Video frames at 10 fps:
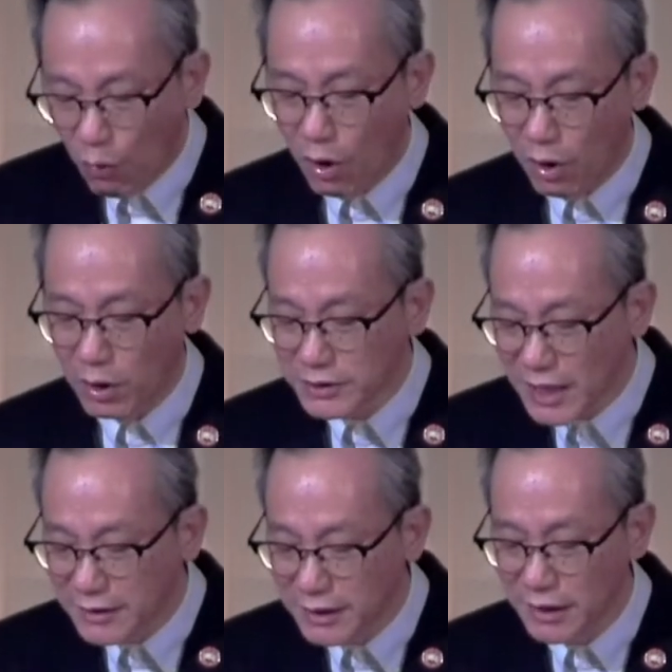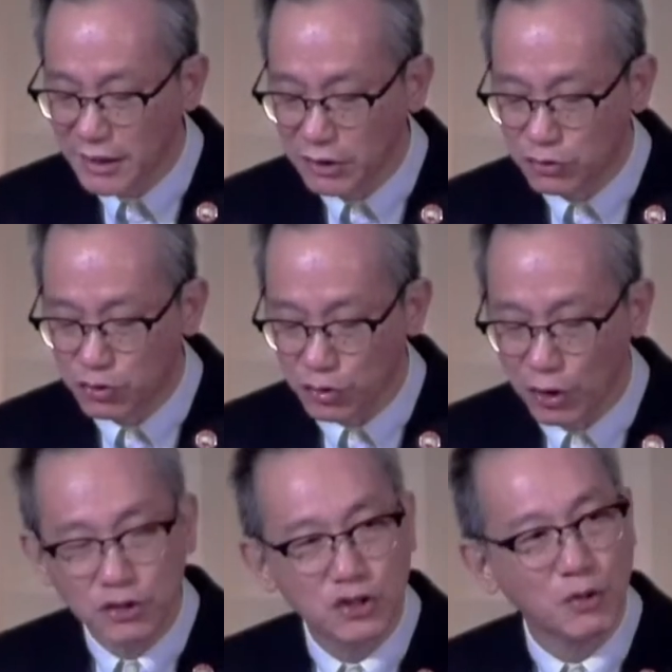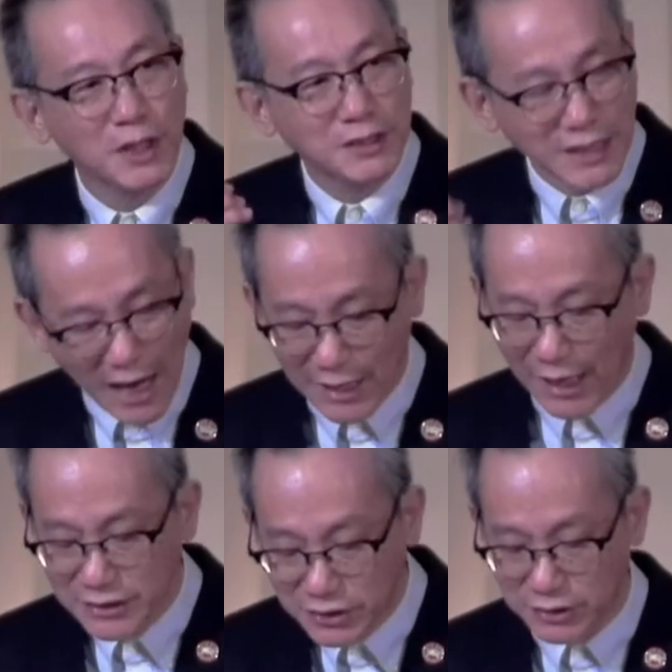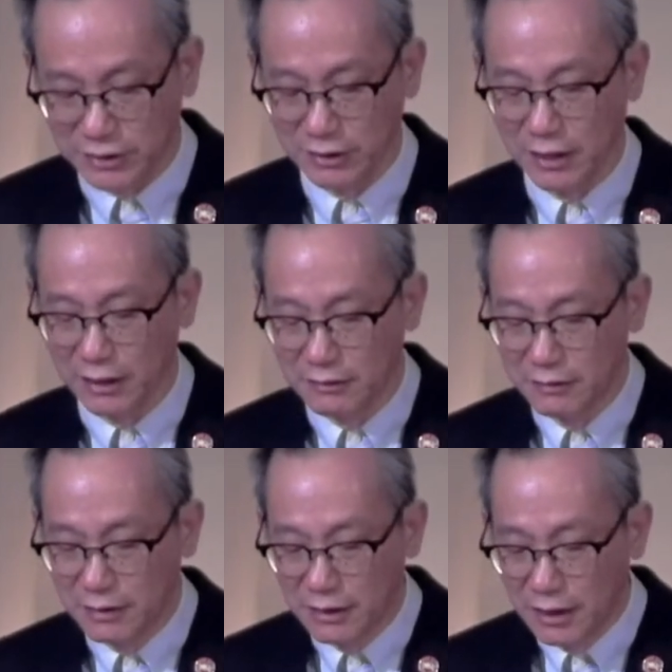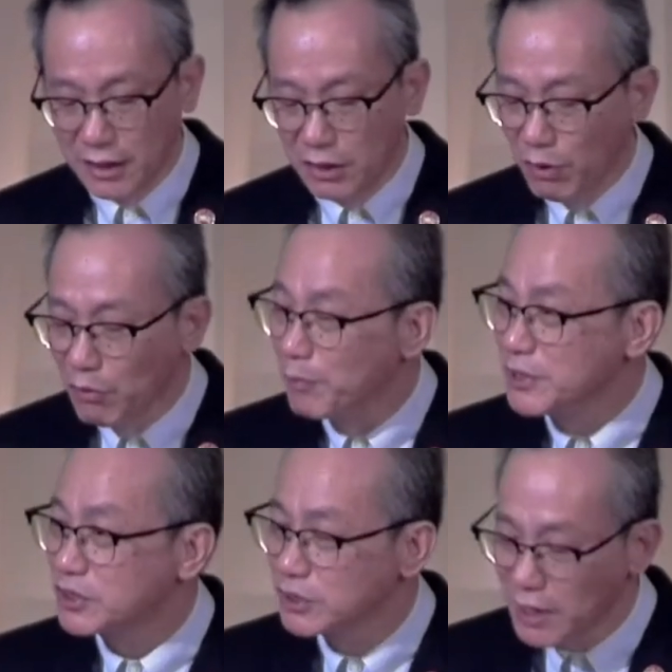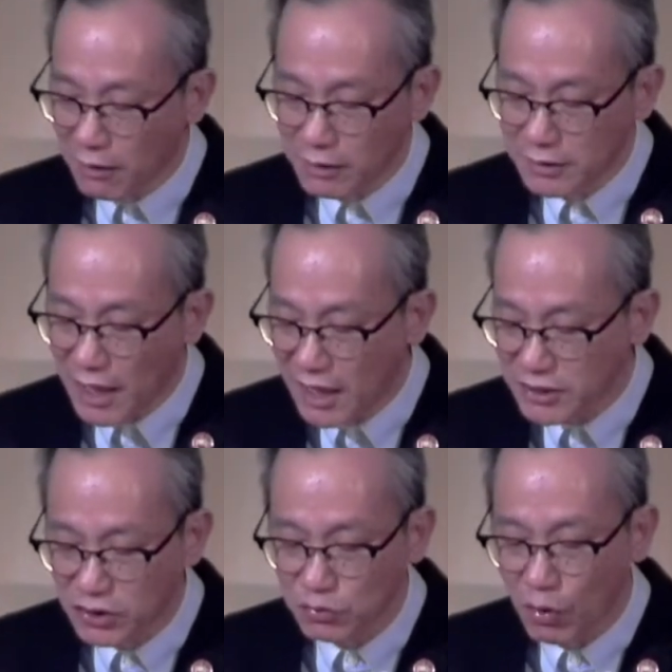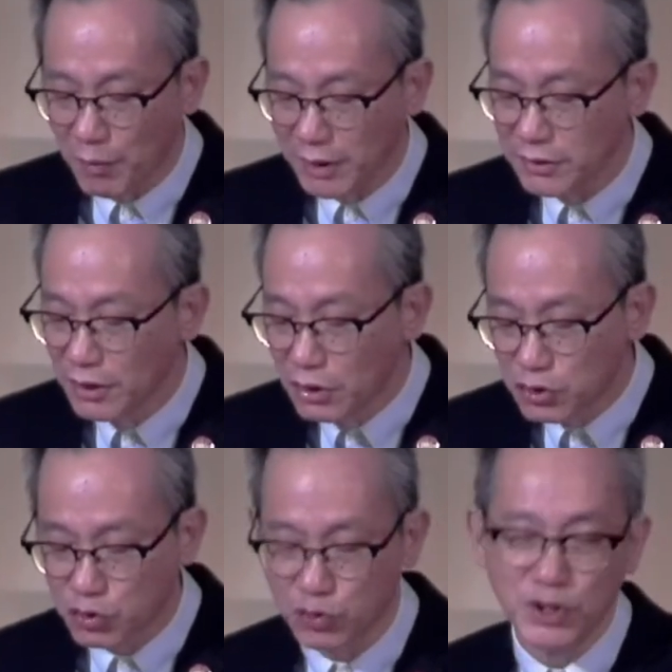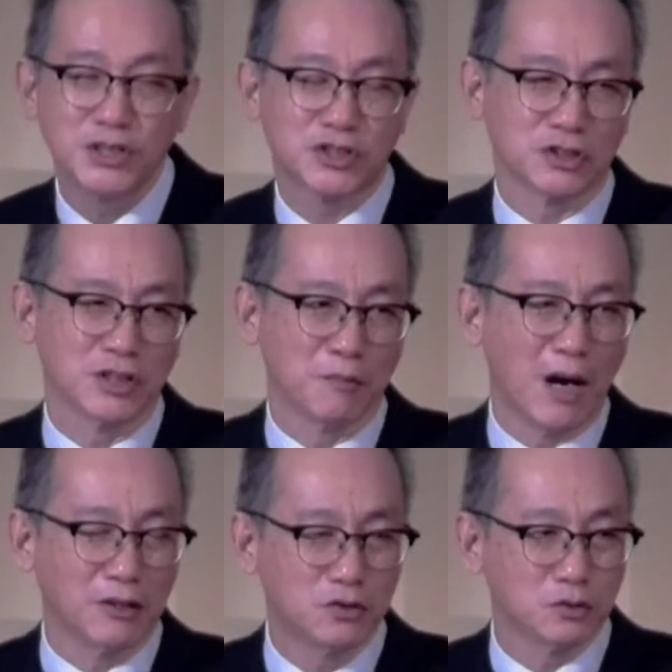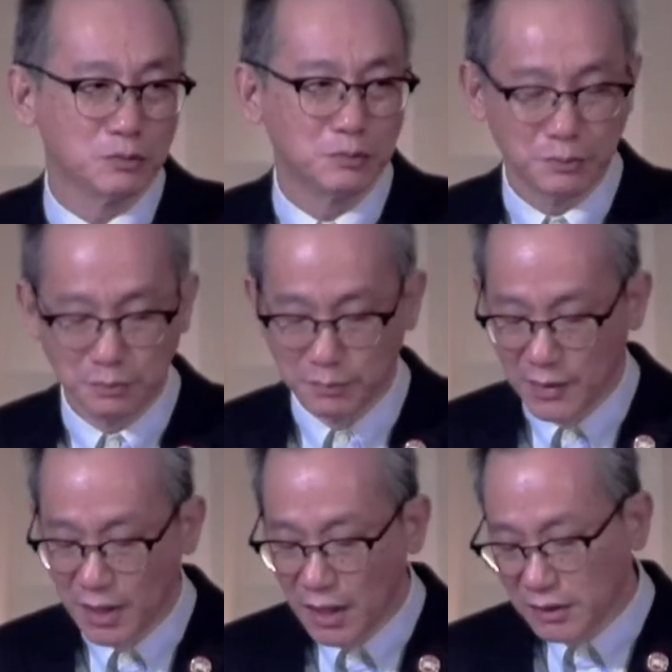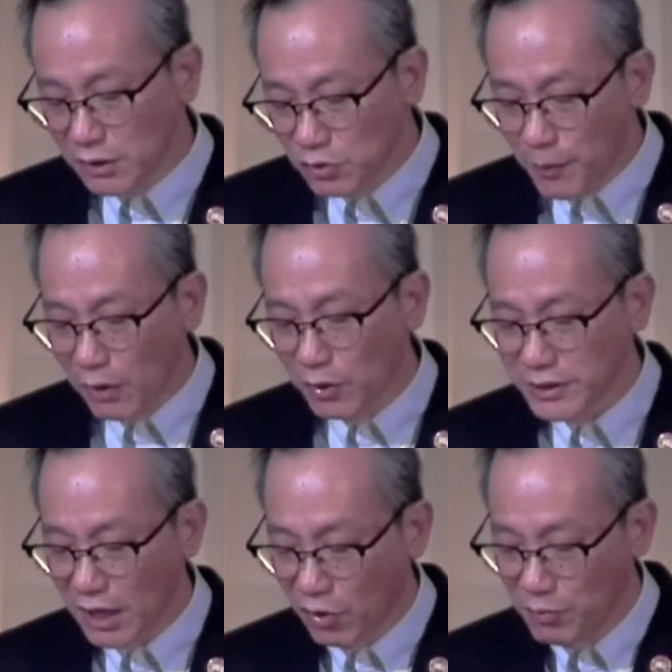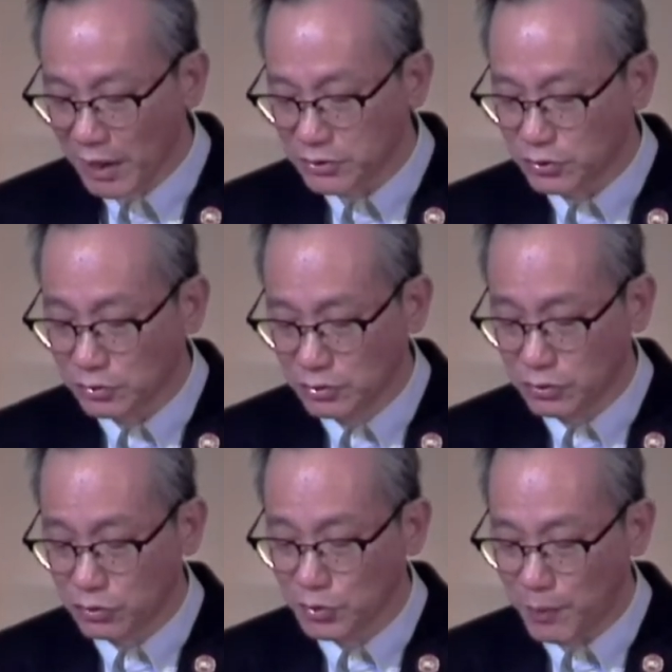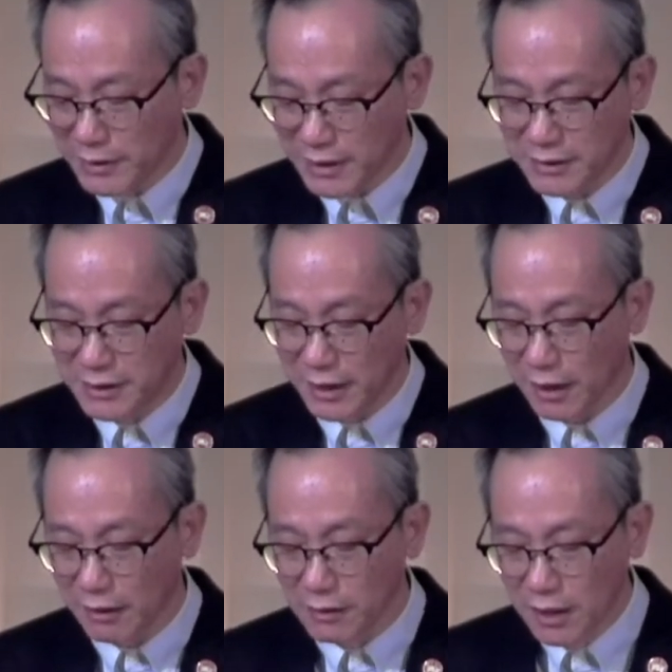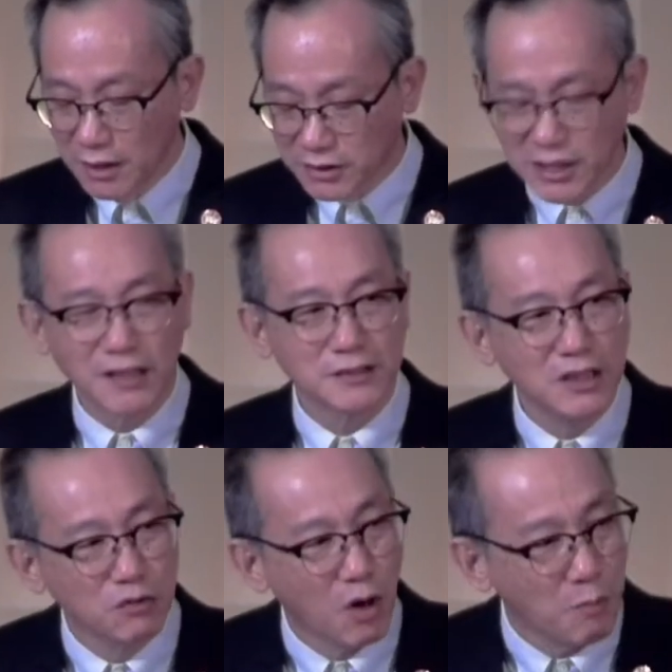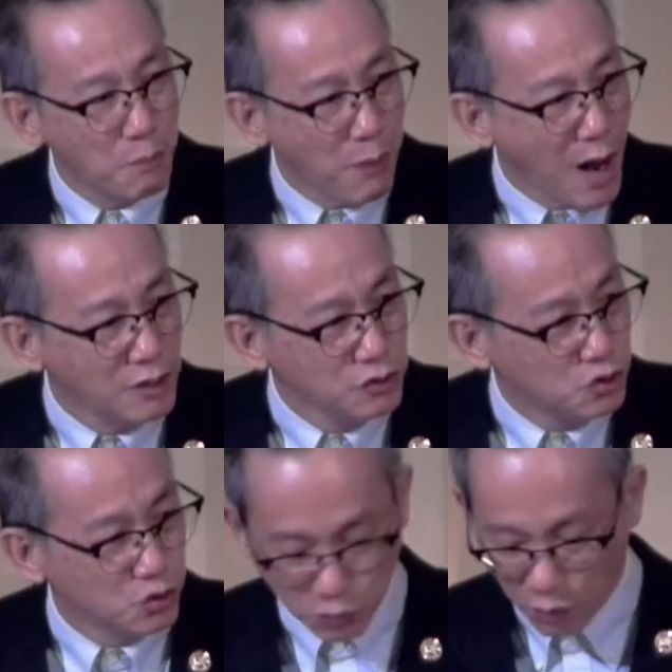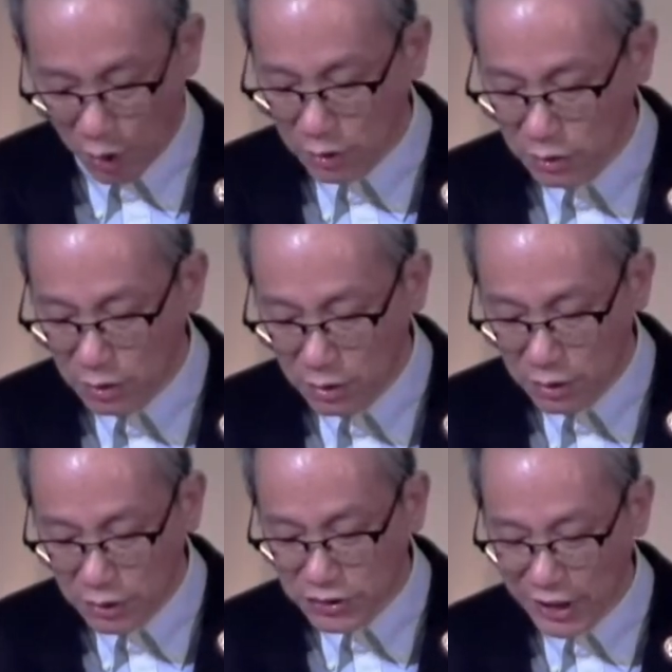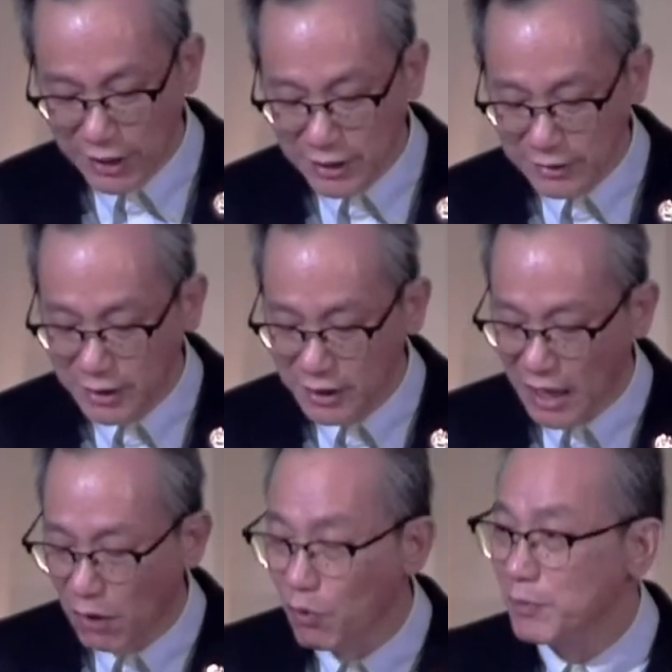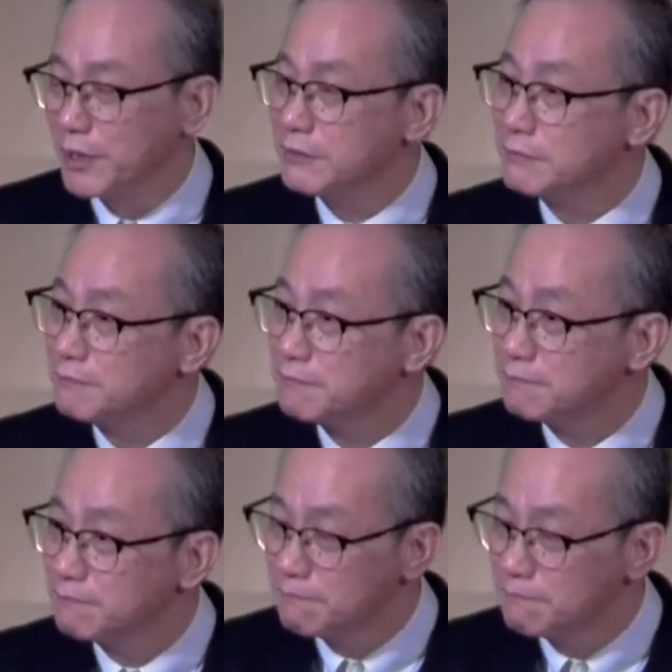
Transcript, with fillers: 把握上帝的应许就会带来喜乐，因为我们知道他是我们随时的帮助。正如保罗在罗马书八章写道：“上帝若帮助我，谁能抵挡我们呢？